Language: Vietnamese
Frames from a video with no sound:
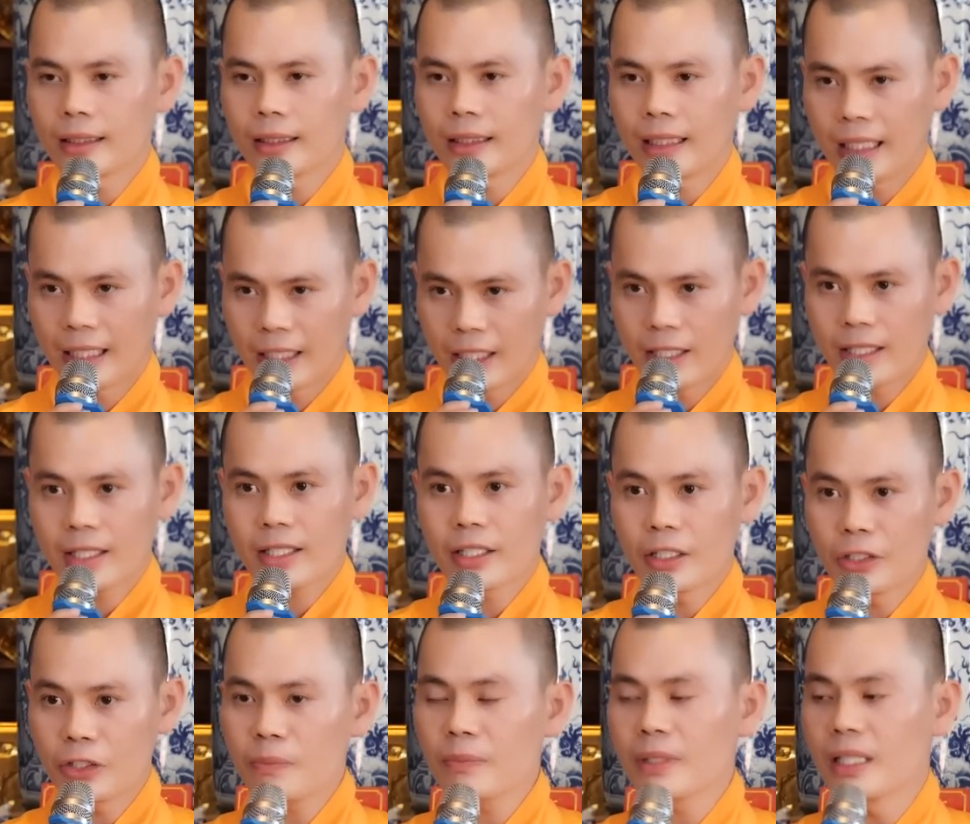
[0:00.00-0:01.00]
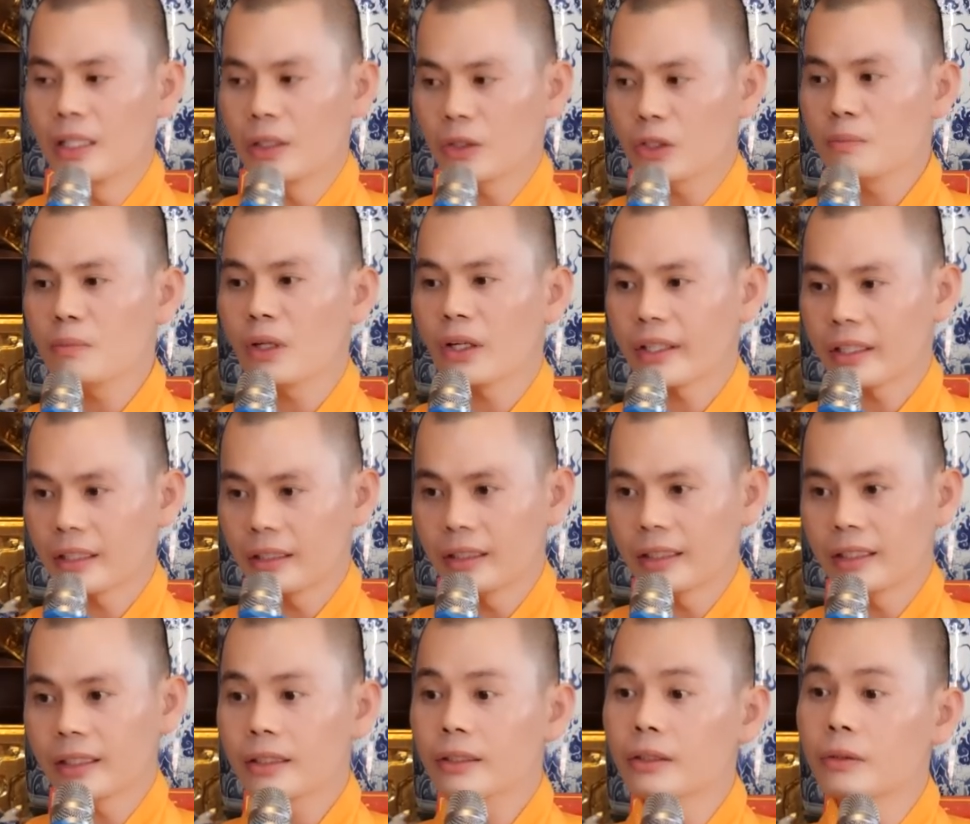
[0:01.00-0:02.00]
nhận sự giúp đỡ của mọi
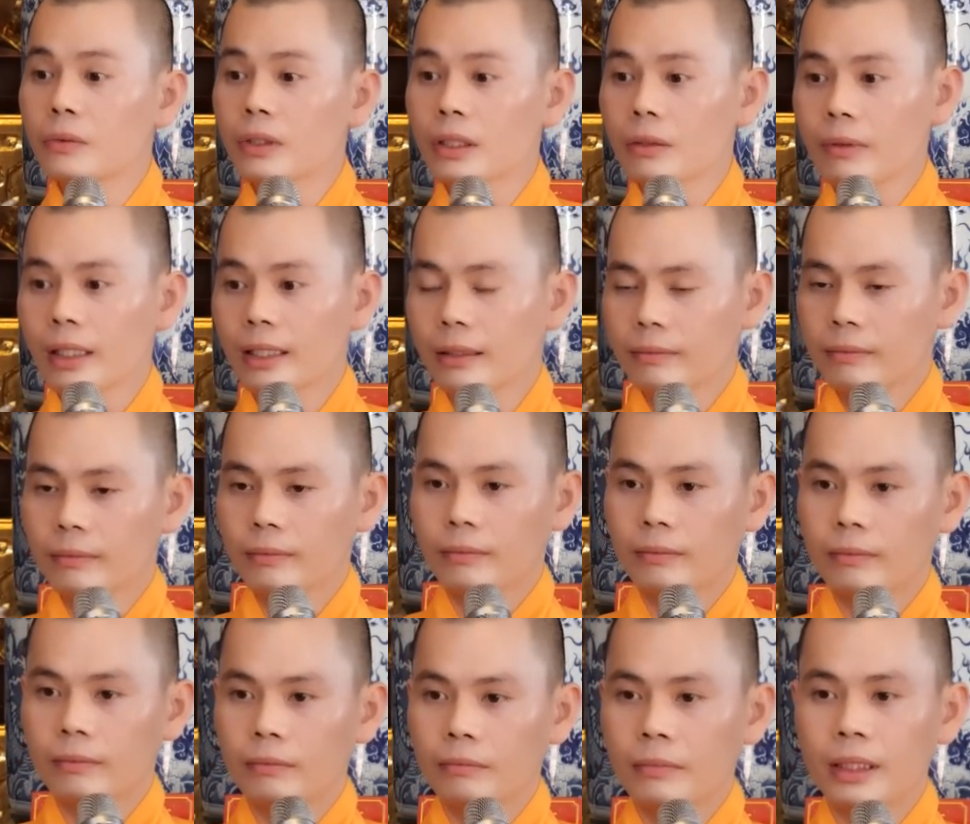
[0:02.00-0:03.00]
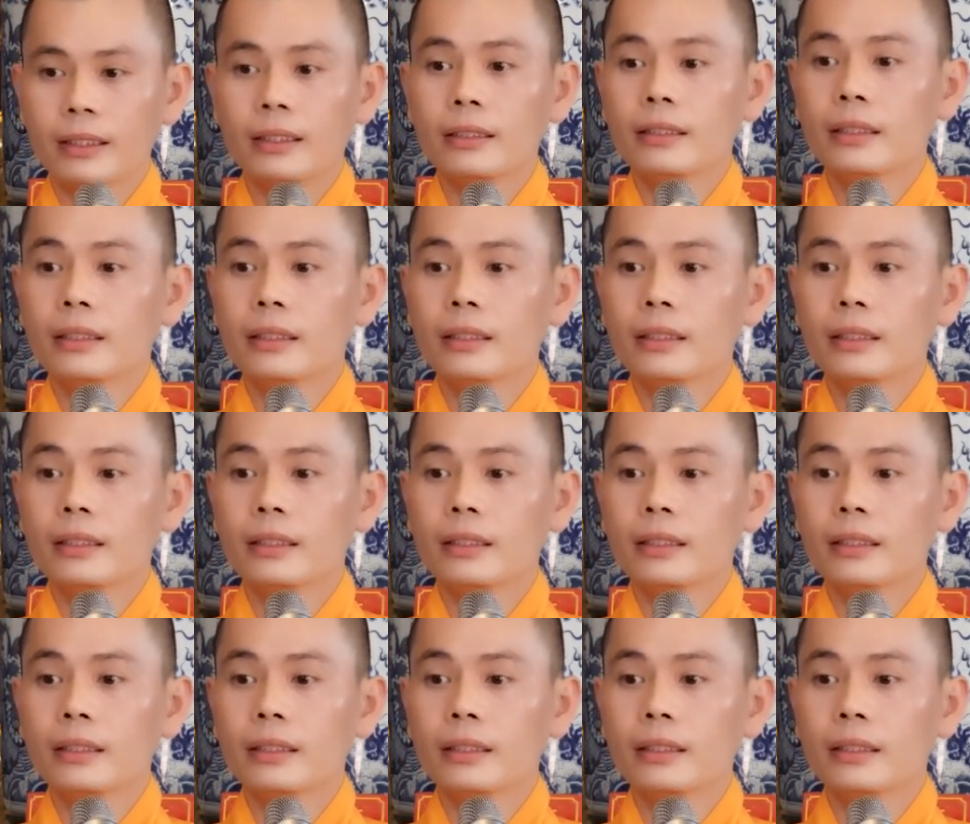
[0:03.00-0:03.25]
người, đúng không ạ? Bình